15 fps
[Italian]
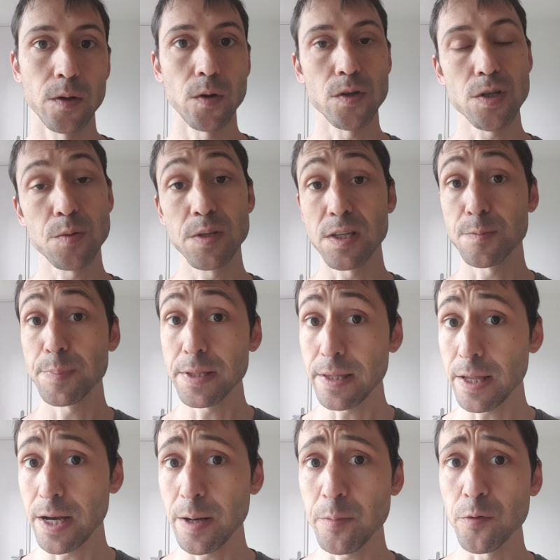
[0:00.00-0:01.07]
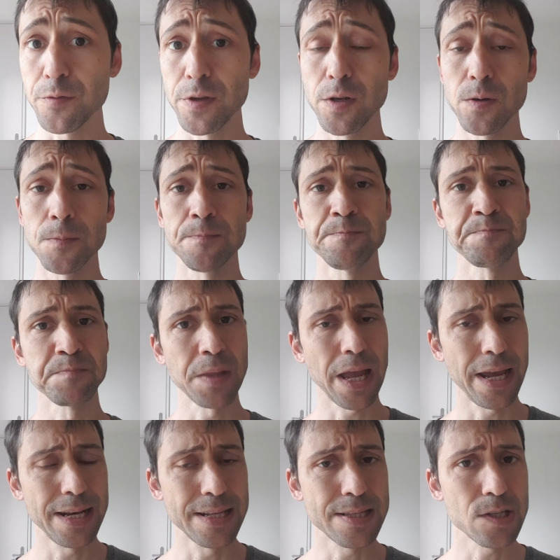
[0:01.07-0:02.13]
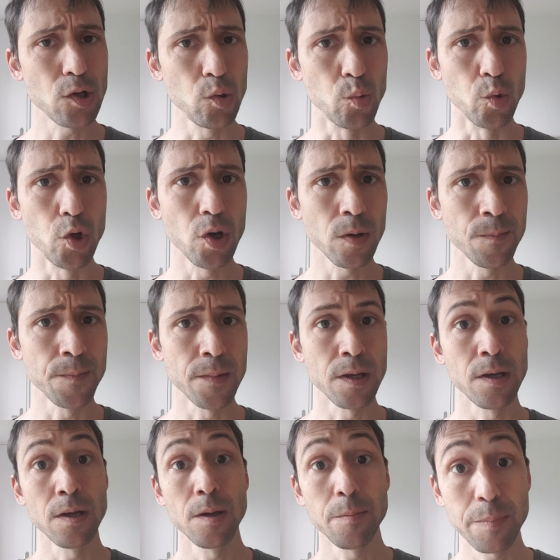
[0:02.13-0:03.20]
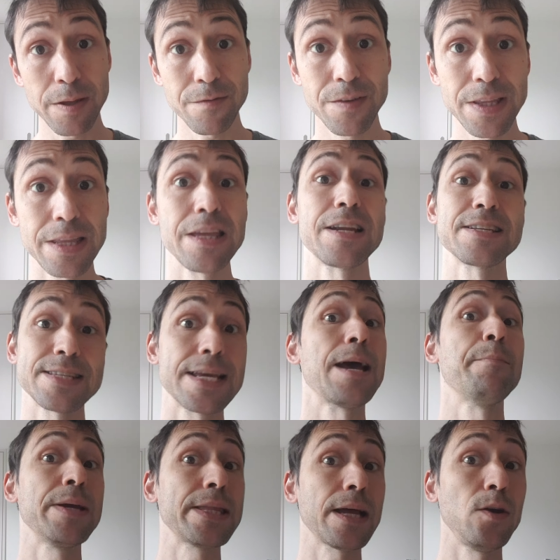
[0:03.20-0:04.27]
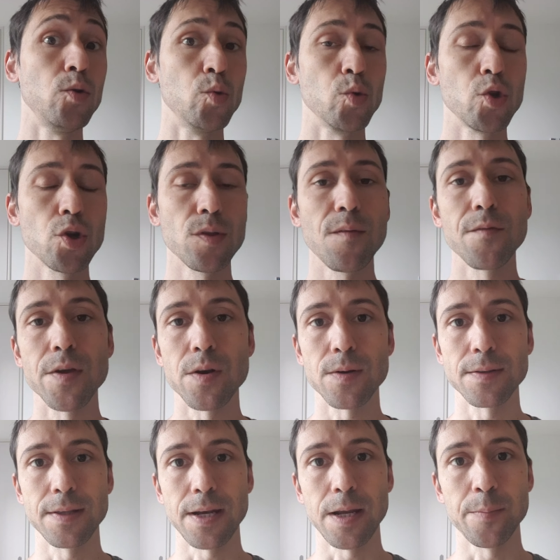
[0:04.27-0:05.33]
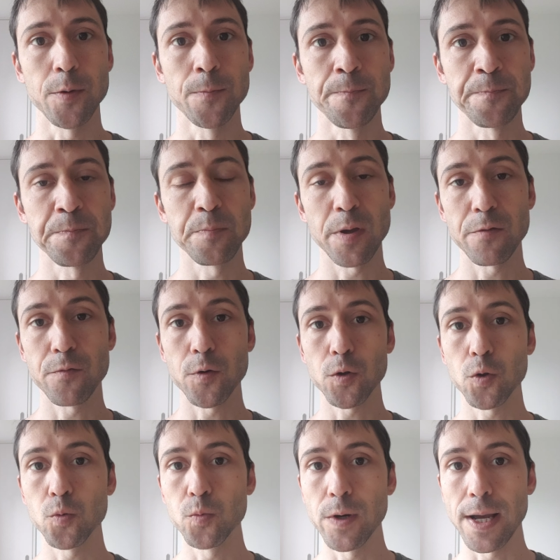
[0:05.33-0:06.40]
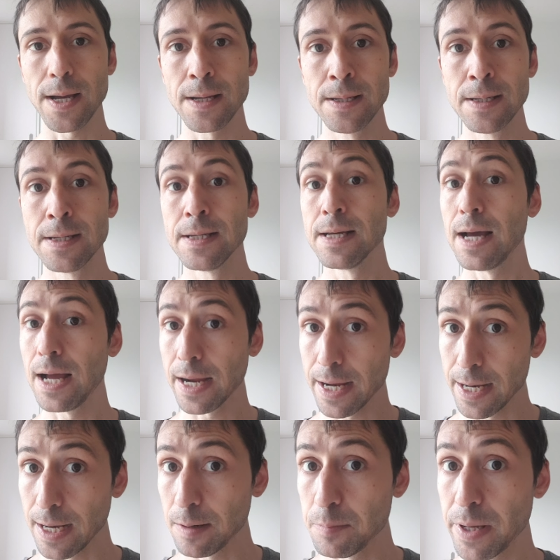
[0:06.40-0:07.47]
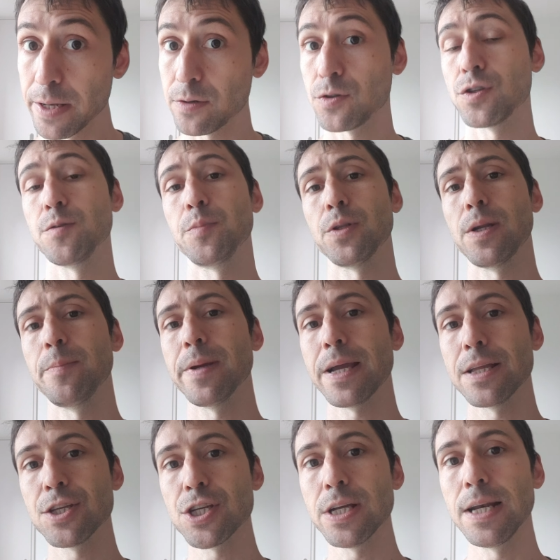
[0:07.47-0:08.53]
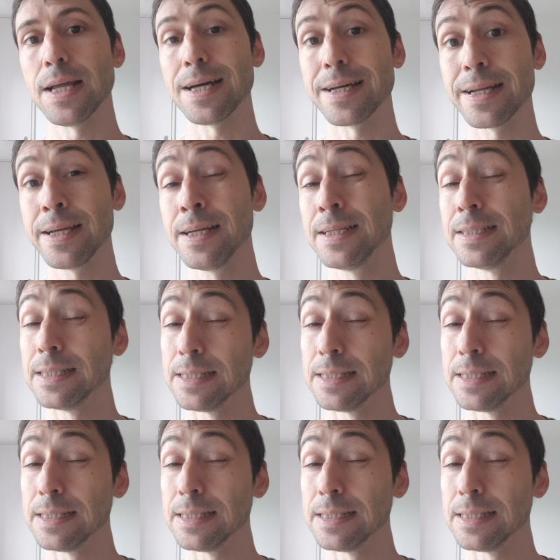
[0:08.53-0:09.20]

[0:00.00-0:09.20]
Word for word: cose. Quindi aspetteremo fino a inizio luglio per vedere se a metà luglio davvero andremo. Per fortuna anche l'albergo si potrebbe cancellare.